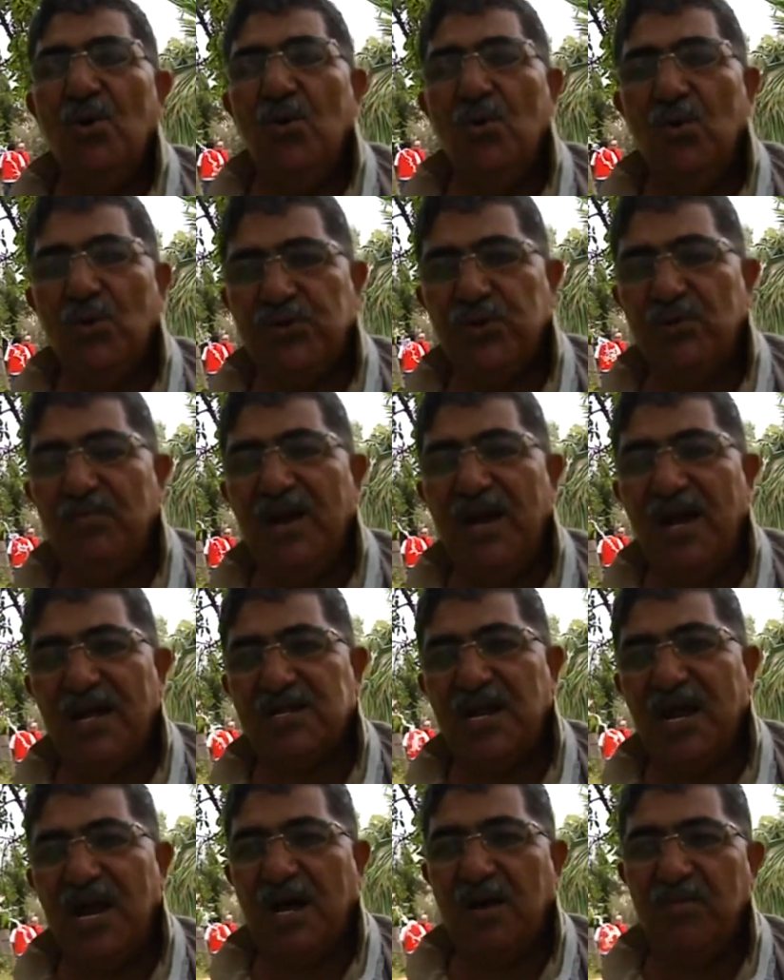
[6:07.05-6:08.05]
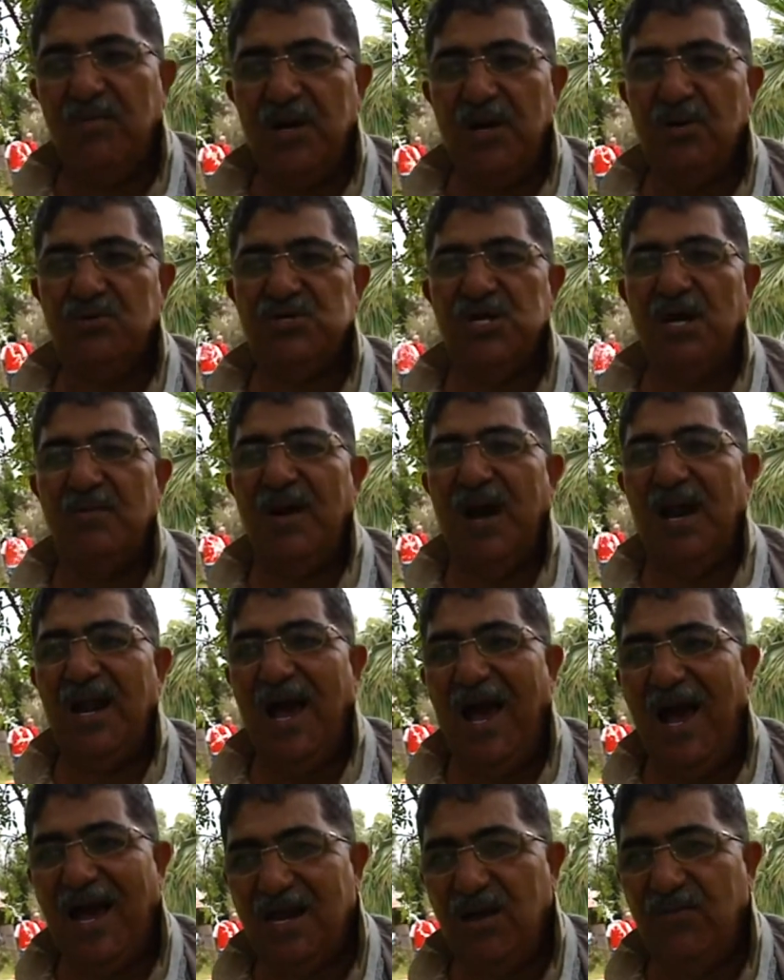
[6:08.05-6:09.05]
وثم الاتراك بناوا الجامع
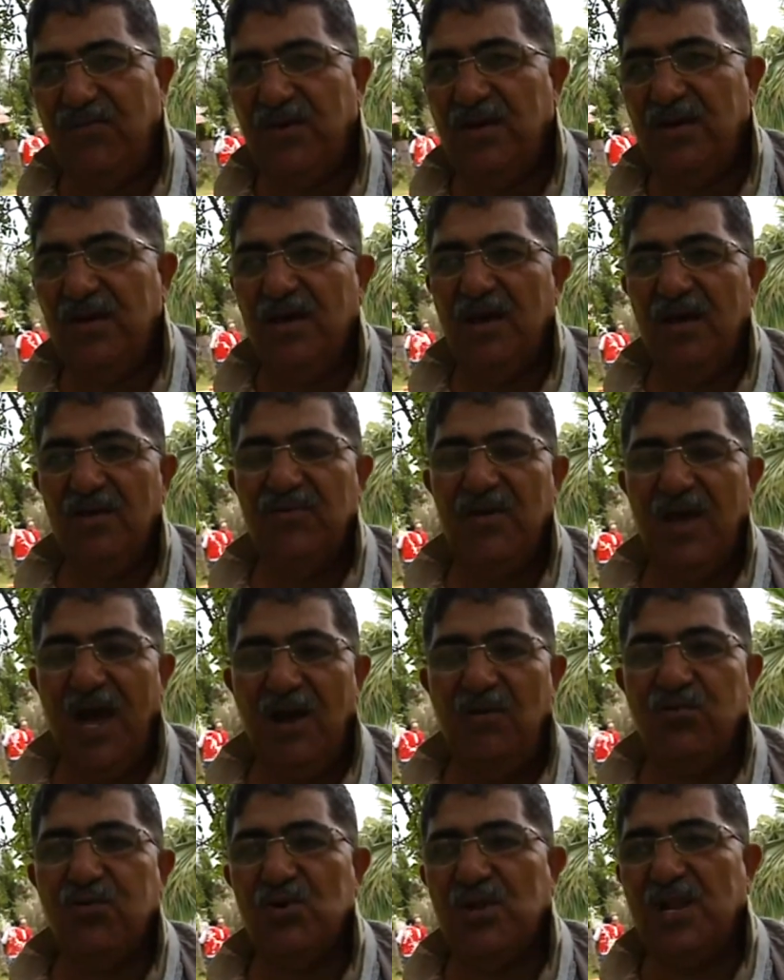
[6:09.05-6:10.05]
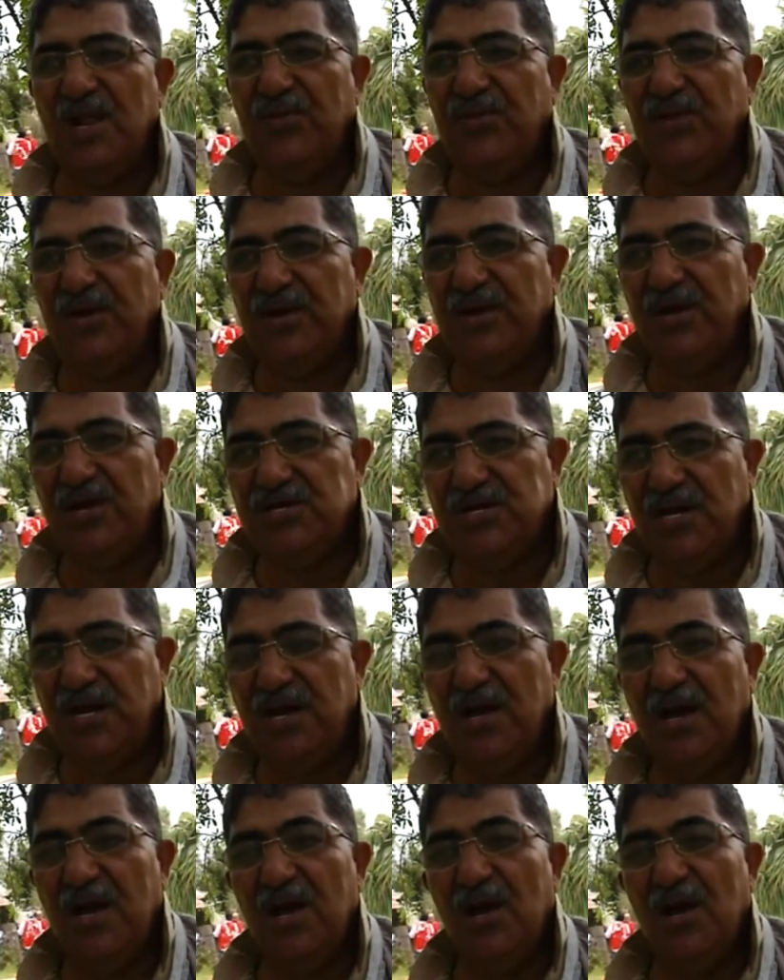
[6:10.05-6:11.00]
الحنفي في 1030 هجري